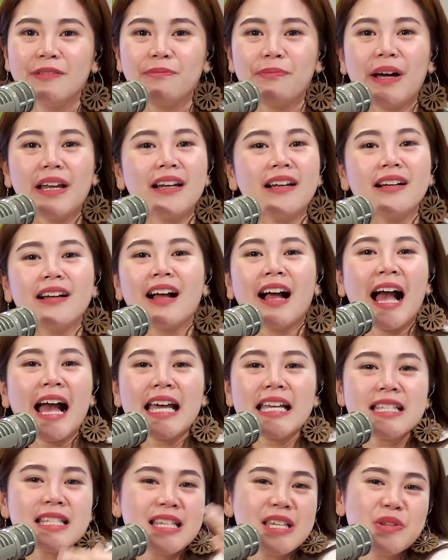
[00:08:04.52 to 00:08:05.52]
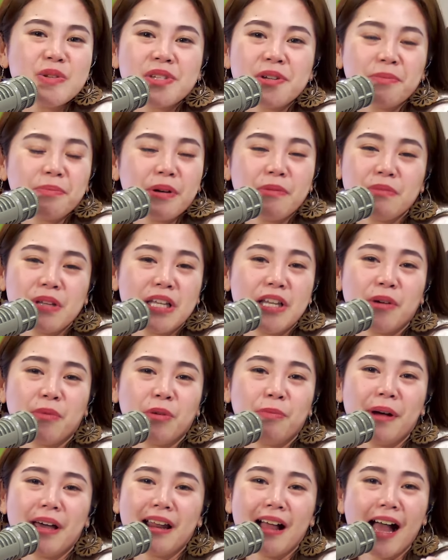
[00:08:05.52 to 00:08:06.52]
parang kahit sino sa pamilya
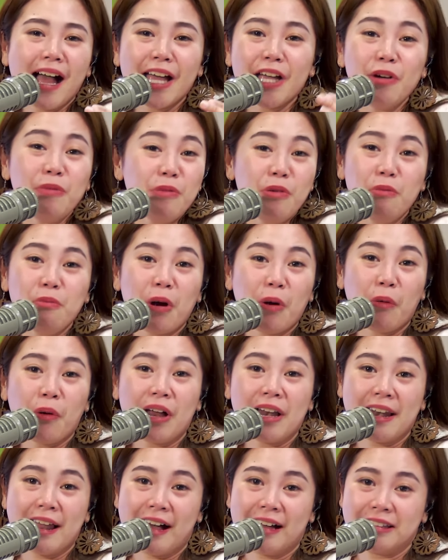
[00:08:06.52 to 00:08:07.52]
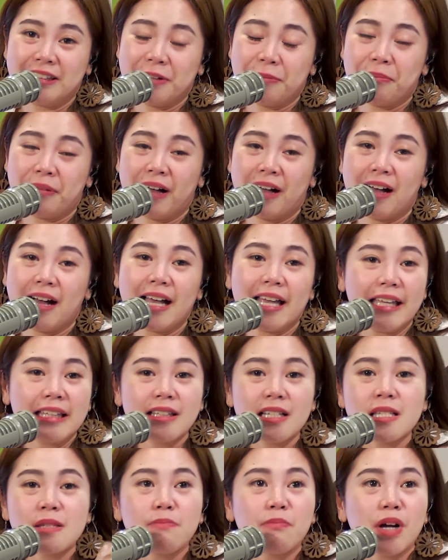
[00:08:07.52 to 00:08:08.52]
mo, parang ayaw mong mawala, ba diba? And
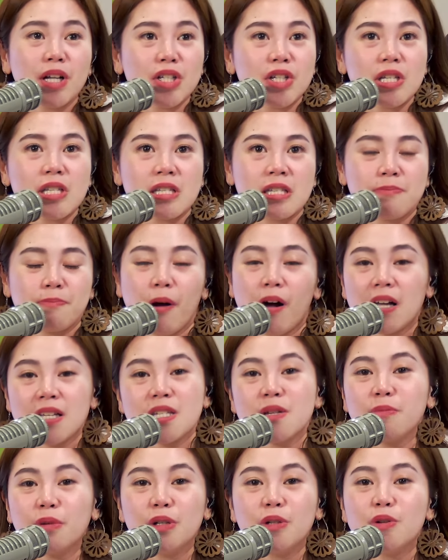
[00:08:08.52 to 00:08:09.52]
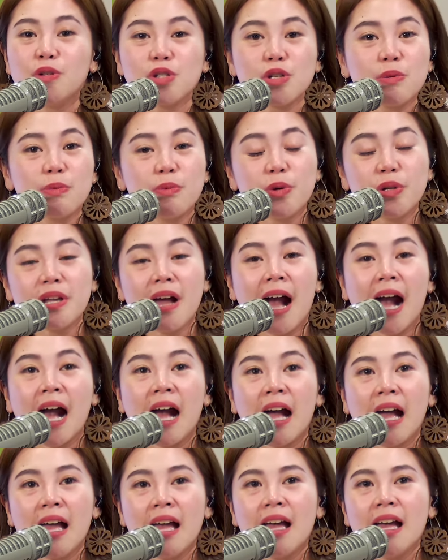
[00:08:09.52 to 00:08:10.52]
as much as possible, gusto mo na,
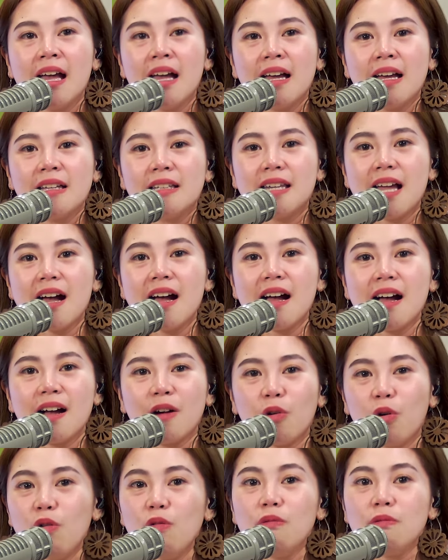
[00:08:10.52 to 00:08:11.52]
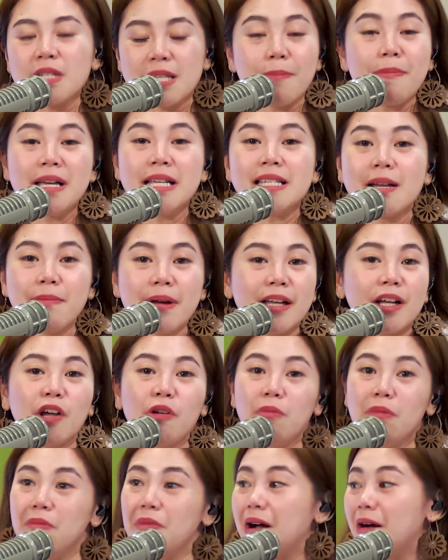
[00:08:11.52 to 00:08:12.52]
na kung sabay-sabay
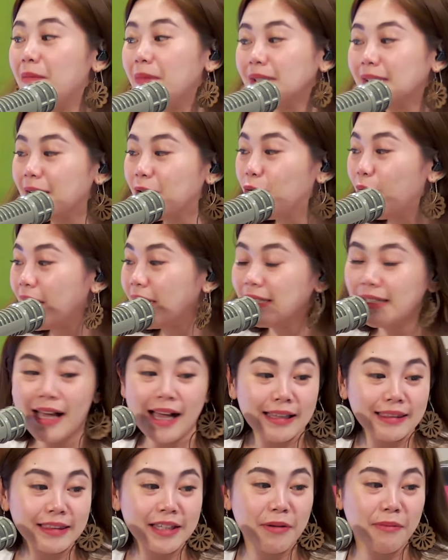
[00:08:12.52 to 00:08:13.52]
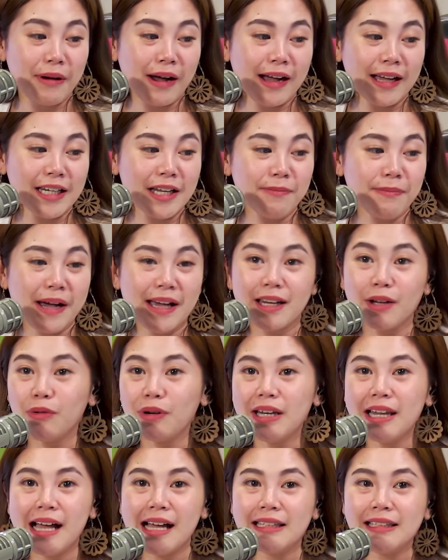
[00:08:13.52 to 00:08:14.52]
kayo mamamatay, why not, ba diba? Na para
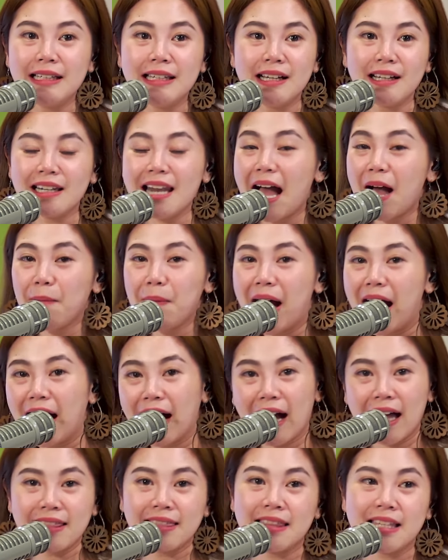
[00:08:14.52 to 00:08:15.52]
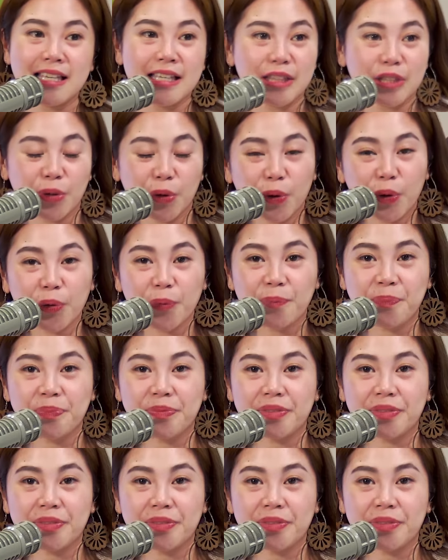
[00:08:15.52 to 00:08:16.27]
wala na lang lamangan dito.